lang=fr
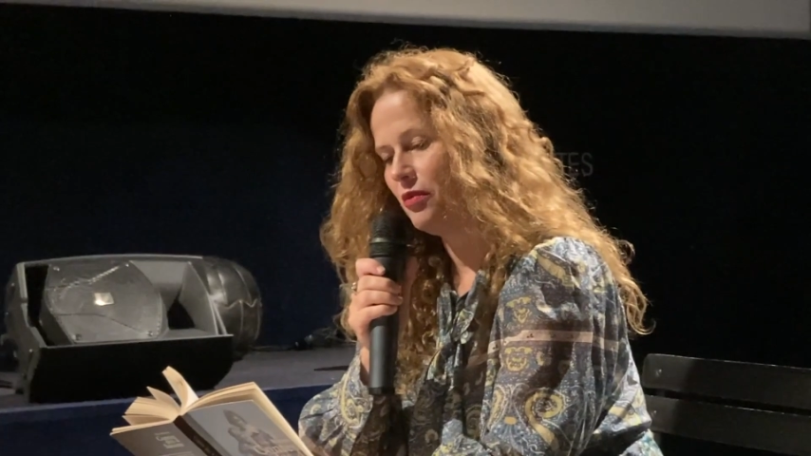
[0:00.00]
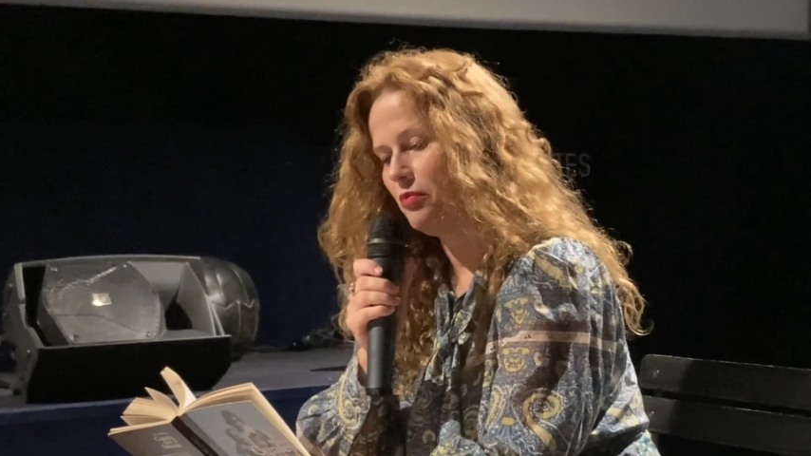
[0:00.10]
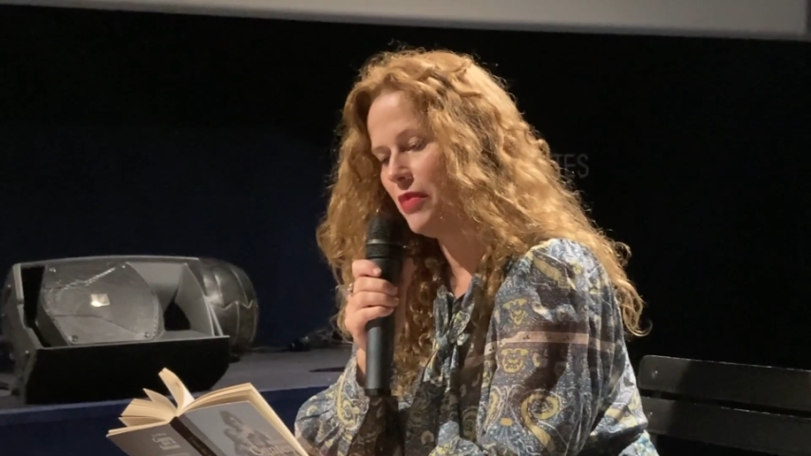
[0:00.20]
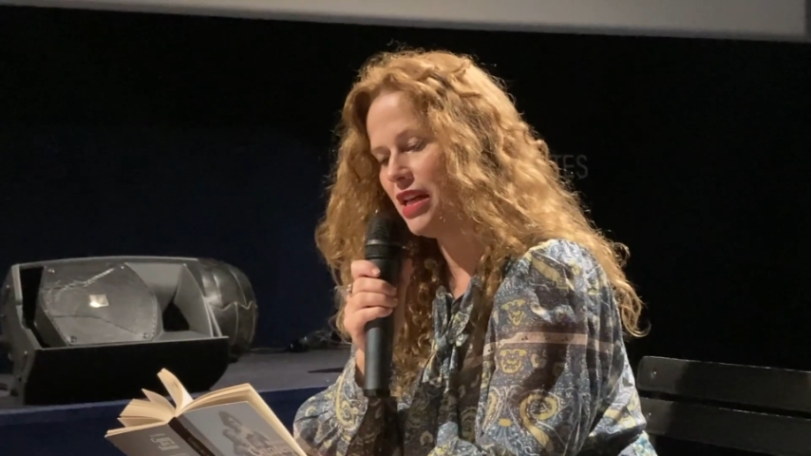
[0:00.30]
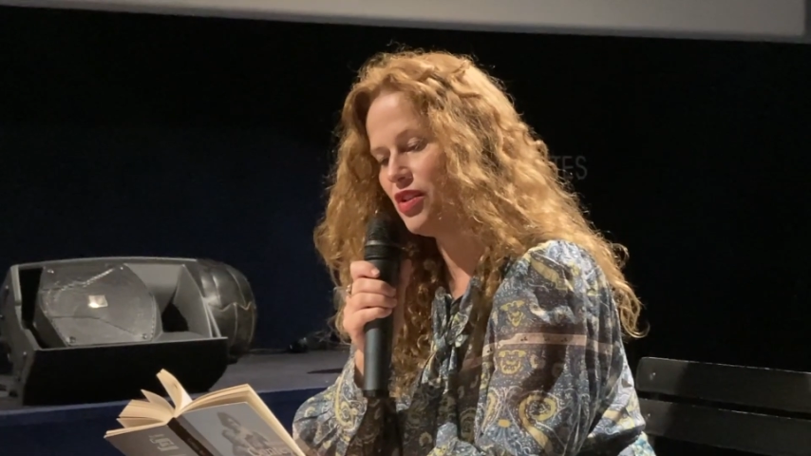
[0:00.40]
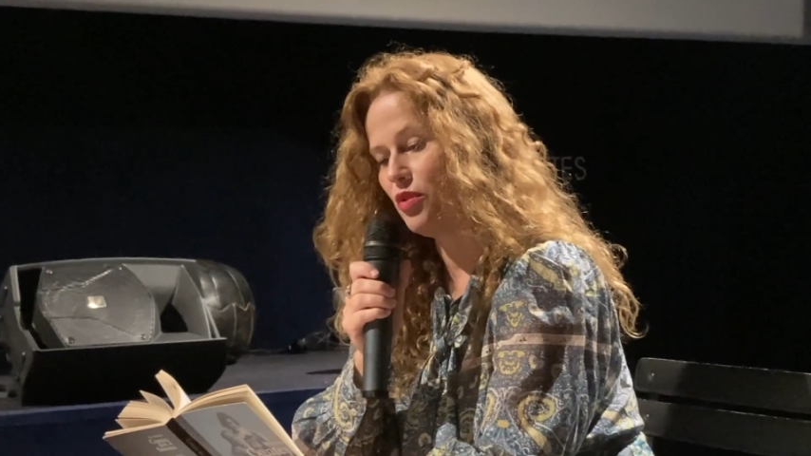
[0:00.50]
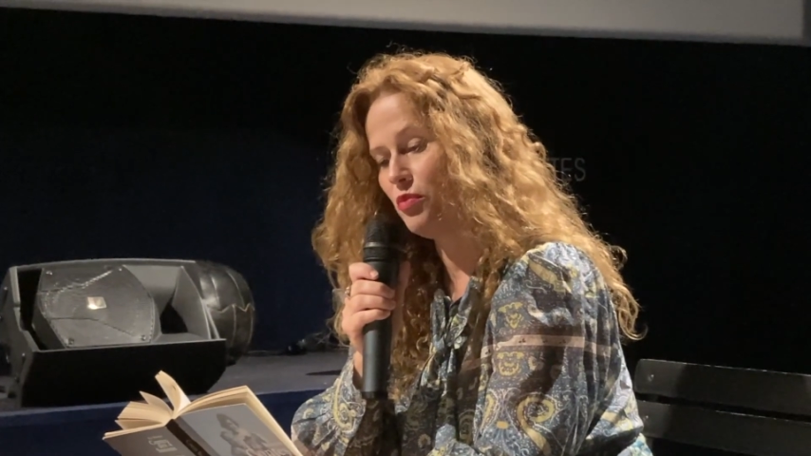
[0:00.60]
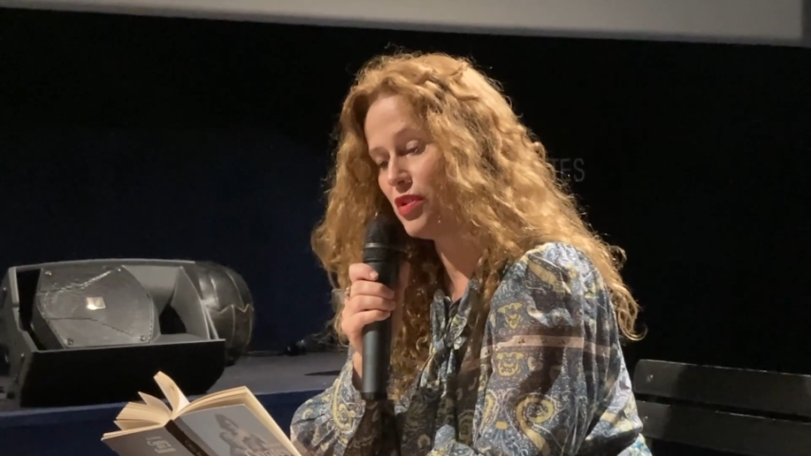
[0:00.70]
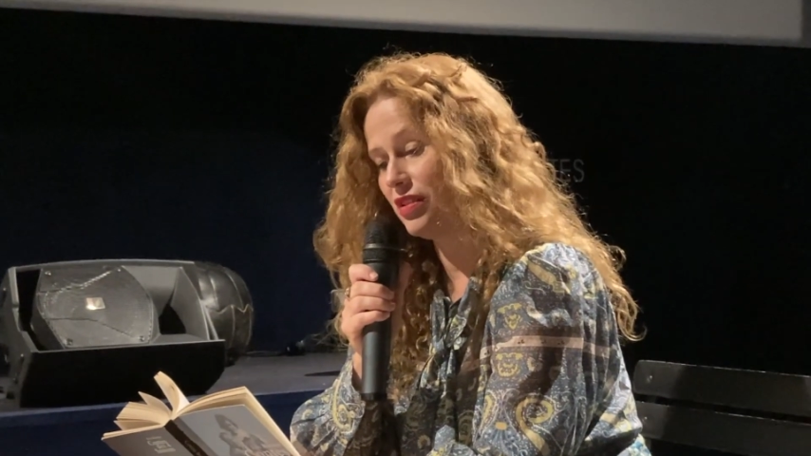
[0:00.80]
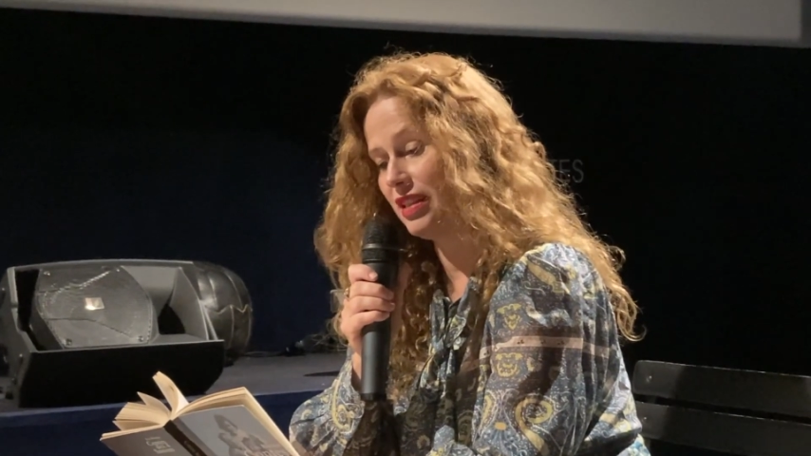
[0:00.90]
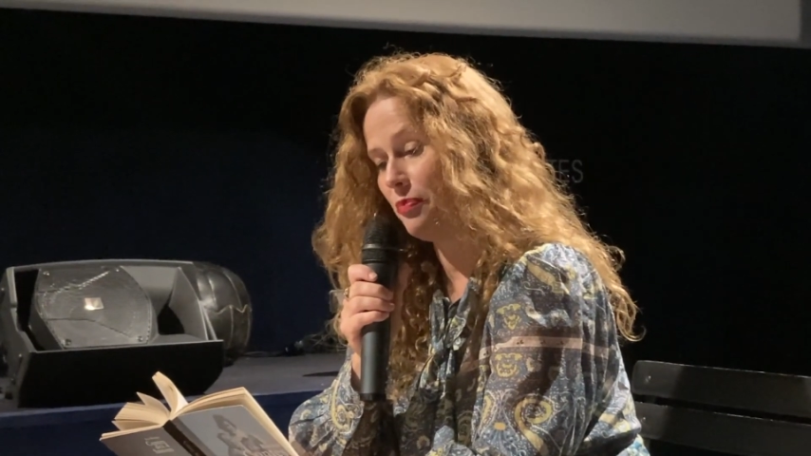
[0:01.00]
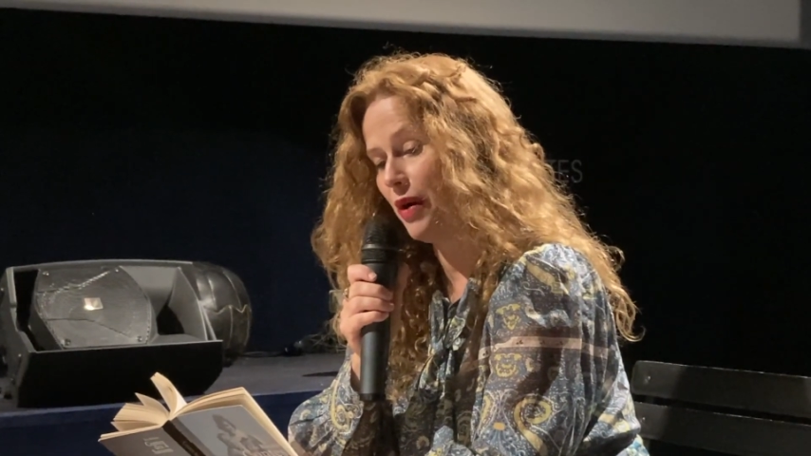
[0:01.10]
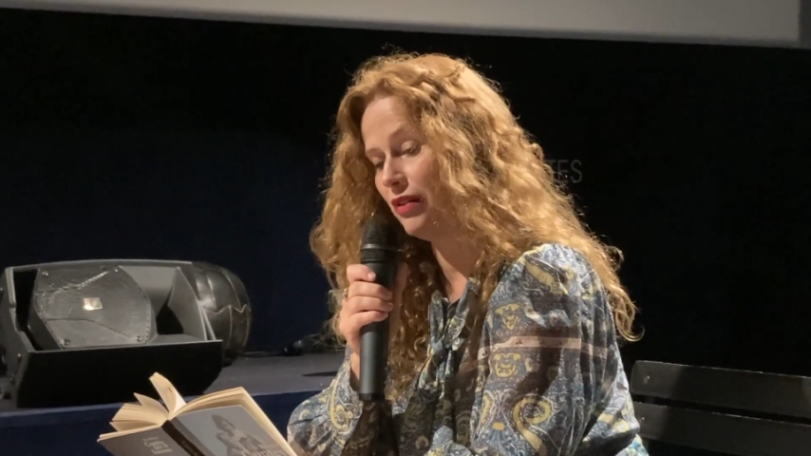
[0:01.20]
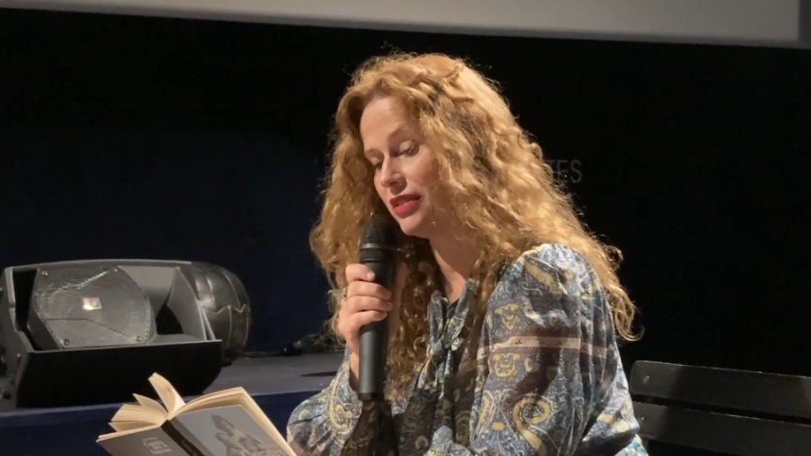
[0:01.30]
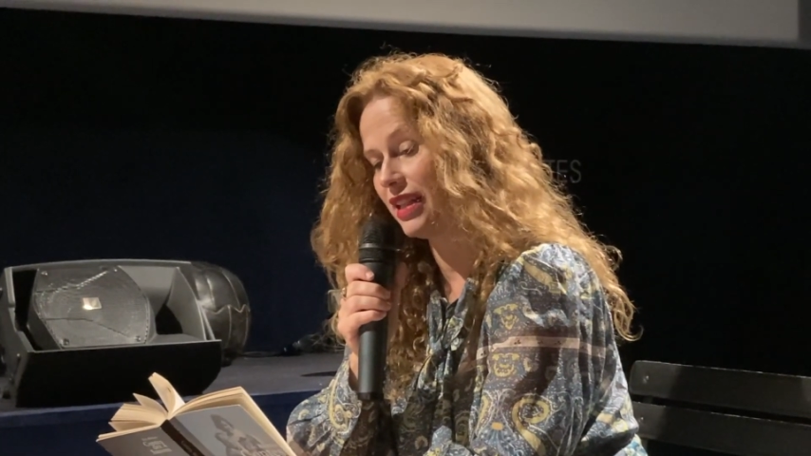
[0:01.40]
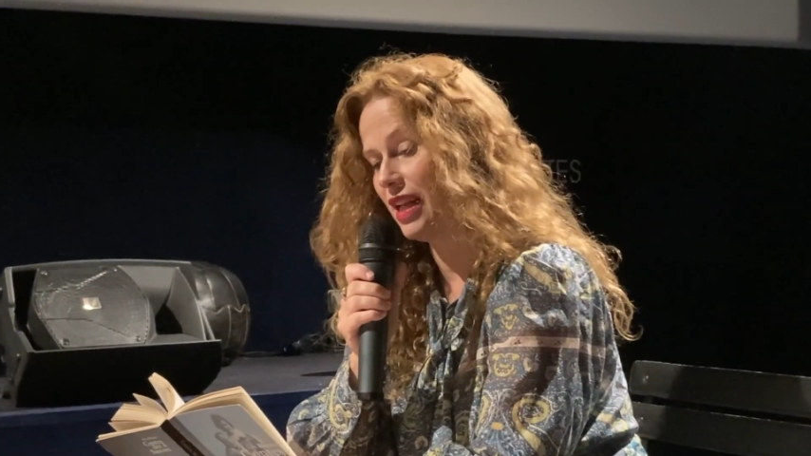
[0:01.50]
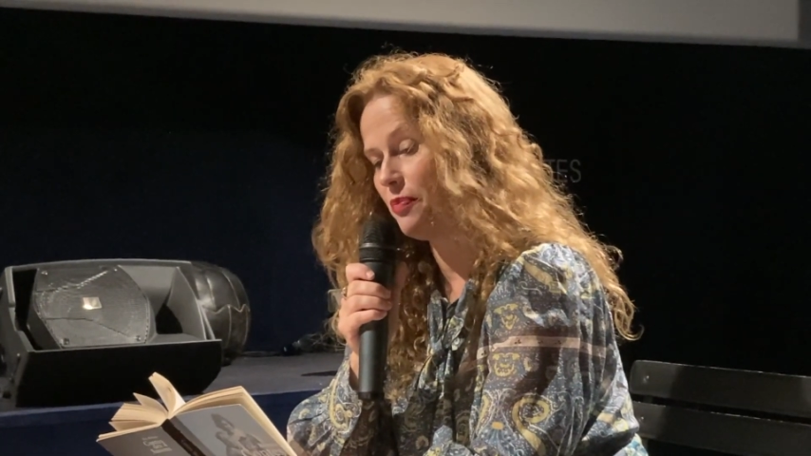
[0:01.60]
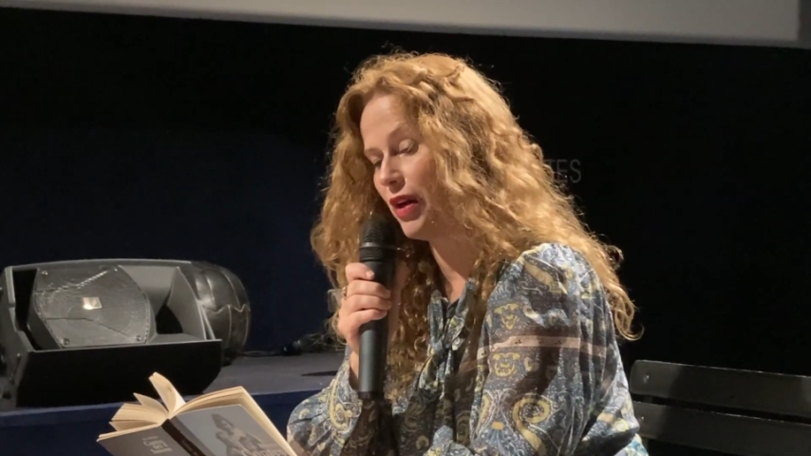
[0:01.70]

Mais je ne me sentais pas entraînée